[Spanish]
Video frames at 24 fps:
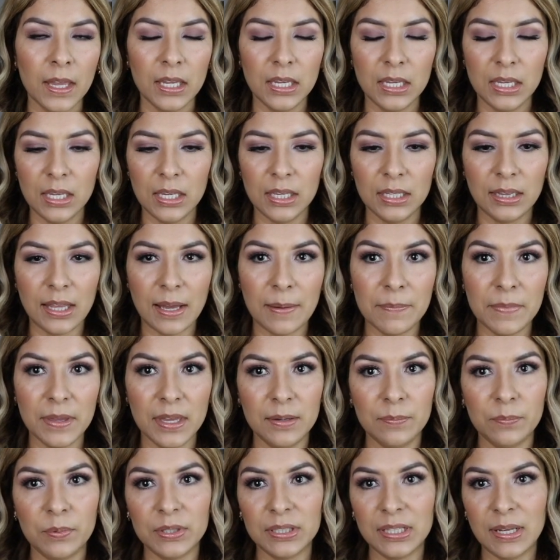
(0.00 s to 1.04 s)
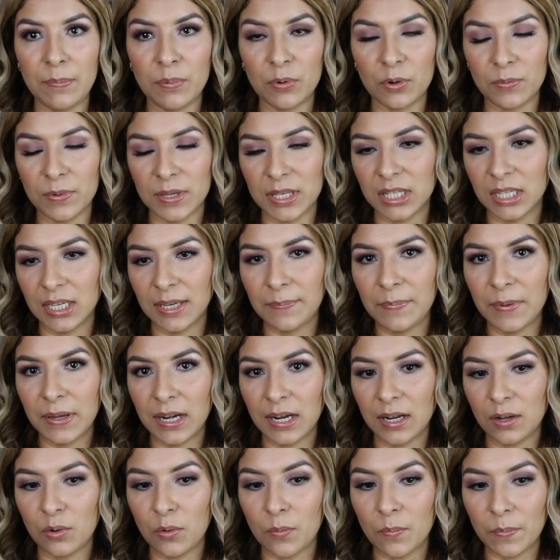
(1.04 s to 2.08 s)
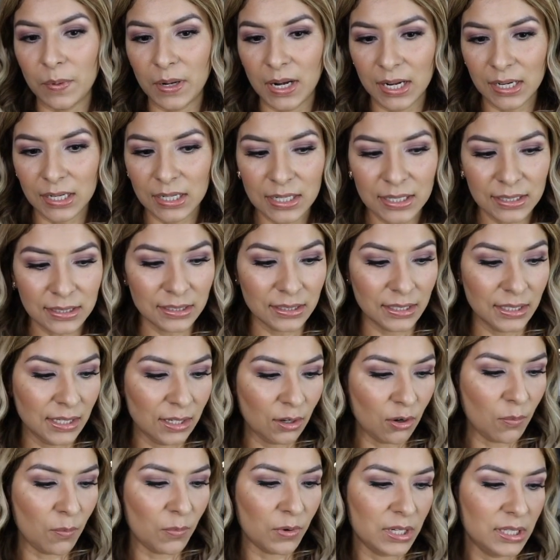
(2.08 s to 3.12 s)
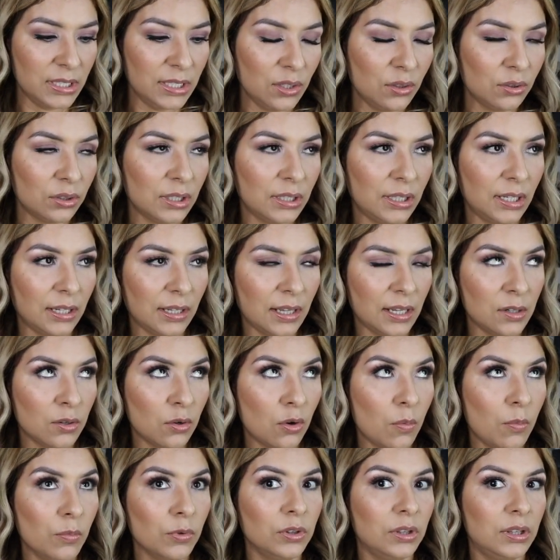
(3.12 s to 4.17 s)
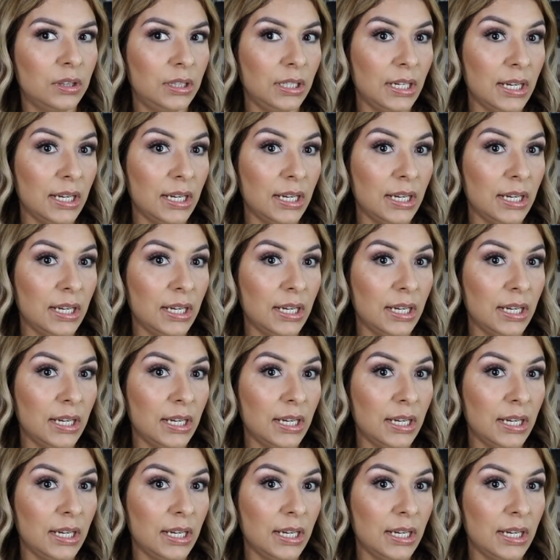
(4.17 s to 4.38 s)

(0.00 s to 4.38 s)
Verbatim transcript: Y también pues aproveché para comprarlas y como les digo se tardaron como